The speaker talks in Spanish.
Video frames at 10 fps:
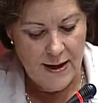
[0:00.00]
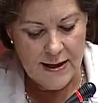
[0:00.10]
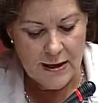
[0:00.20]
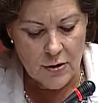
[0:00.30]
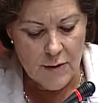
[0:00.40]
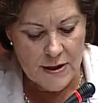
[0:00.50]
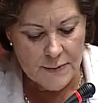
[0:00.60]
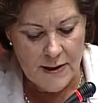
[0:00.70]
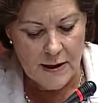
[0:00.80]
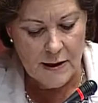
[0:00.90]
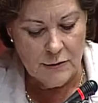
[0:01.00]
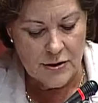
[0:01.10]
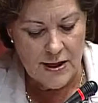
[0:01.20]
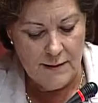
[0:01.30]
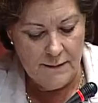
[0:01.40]
Quiero que me explique
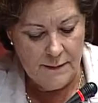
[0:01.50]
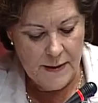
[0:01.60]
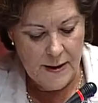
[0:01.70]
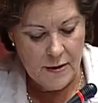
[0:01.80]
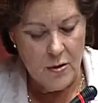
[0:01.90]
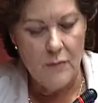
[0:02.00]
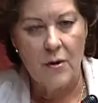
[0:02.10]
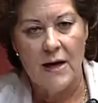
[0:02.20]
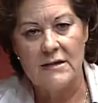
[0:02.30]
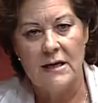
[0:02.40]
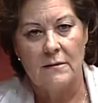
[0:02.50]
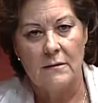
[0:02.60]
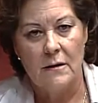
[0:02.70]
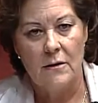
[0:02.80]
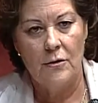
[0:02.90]
usted cómo casa
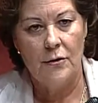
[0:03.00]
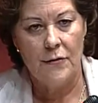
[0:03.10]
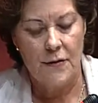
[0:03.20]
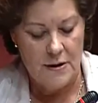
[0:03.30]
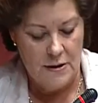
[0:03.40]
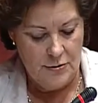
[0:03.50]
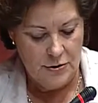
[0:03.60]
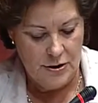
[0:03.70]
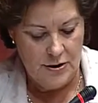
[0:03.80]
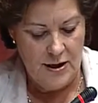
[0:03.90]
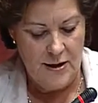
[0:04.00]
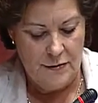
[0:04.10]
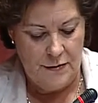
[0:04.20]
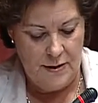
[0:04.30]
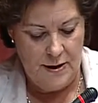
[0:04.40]
los 210
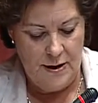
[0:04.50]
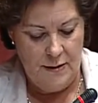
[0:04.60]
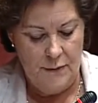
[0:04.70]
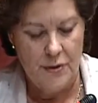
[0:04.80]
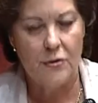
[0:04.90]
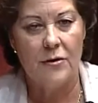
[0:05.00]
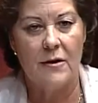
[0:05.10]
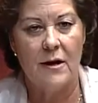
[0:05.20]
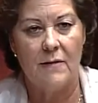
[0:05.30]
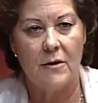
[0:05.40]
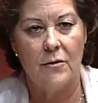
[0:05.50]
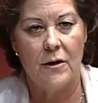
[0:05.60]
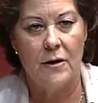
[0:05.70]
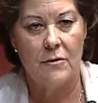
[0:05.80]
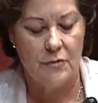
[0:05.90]
eh, puestos de trabajo
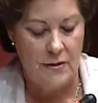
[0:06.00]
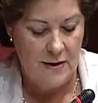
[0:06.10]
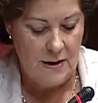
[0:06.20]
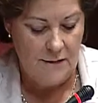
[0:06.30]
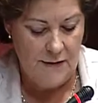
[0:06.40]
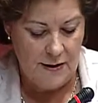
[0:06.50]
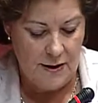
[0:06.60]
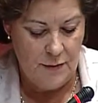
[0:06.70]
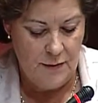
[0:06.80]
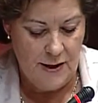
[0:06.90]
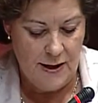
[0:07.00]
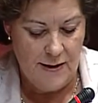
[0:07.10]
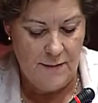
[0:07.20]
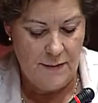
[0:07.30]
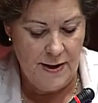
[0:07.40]
que dice usted de la oferta pública
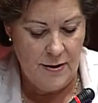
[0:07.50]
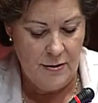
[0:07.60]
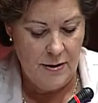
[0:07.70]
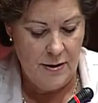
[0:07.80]
de empleo